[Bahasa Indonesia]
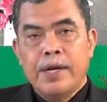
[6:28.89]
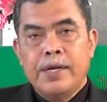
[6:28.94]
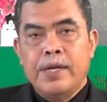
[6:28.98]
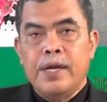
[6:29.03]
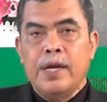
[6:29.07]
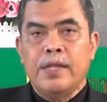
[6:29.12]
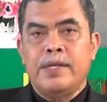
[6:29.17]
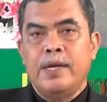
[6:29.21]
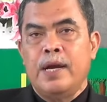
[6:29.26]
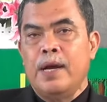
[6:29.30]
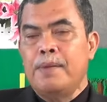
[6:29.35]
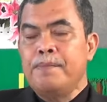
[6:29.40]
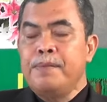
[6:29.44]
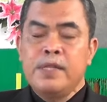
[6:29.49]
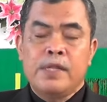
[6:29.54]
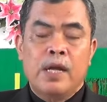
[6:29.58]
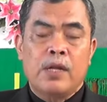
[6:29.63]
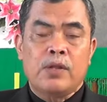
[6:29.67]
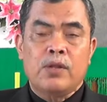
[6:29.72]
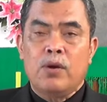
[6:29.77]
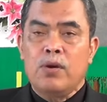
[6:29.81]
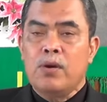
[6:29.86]
Dia tidak
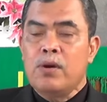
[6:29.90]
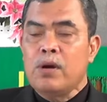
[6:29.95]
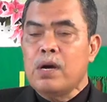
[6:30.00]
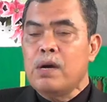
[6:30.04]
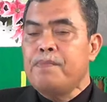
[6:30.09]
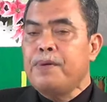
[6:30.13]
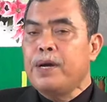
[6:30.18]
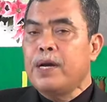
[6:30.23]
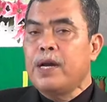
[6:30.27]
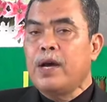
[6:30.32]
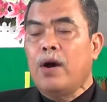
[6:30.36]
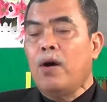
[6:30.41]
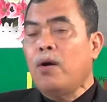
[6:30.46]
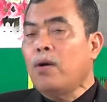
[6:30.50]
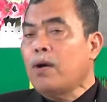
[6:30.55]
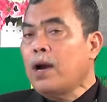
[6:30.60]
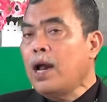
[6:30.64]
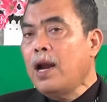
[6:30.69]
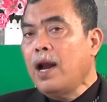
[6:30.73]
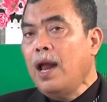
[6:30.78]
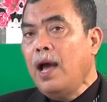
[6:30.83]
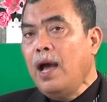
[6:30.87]
minta tolong kepada
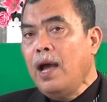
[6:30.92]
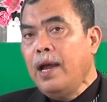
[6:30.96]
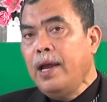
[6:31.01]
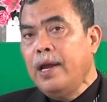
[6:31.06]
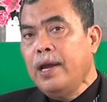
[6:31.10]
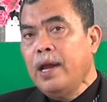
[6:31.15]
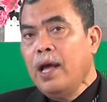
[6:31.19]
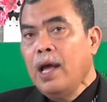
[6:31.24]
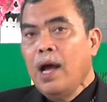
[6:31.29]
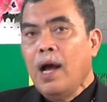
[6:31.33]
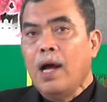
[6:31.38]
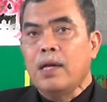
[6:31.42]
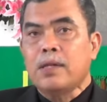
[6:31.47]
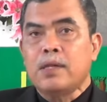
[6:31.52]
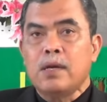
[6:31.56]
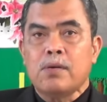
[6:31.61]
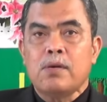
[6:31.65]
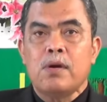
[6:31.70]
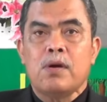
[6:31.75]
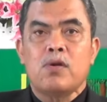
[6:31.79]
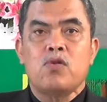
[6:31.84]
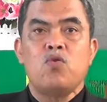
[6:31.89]
orang lain
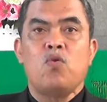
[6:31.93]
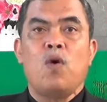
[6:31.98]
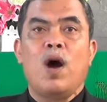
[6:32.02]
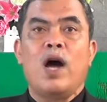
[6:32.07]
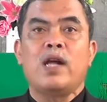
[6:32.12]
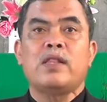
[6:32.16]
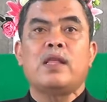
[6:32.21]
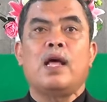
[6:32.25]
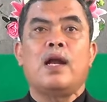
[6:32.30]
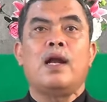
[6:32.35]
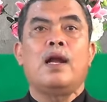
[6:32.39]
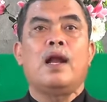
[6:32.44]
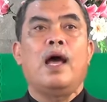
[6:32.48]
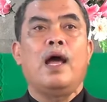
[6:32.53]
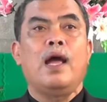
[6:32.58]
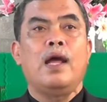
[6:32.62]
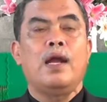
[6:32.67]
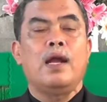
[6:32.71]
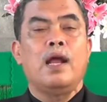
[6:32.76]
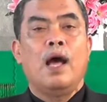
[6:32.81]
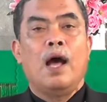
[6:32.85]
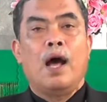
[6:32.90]
atau kekuatan
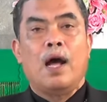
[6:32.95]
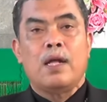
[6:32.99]
lain,